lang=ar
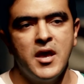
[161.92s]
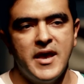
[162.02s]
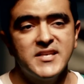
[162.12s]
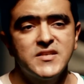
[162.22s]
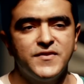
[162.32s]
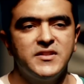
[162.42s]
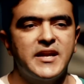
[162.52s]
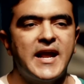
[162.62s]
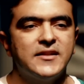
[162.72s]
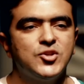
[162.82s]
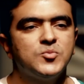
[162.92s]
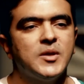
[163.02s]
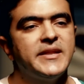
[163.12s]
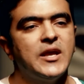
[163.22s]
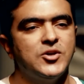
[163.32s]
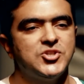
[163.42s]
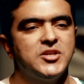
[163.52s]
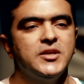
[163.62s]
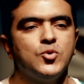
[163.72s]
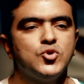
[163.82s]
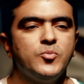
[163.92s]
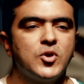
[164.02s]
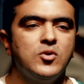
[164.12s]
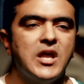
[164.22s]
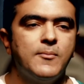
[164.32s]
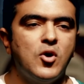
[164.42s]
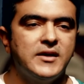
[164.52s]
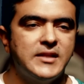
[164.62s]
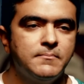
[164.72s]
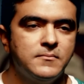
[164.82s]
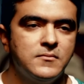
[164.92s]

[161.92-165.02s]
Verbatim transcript: اسف اني رجعت يوم 28 وهدومي كلها بقع دم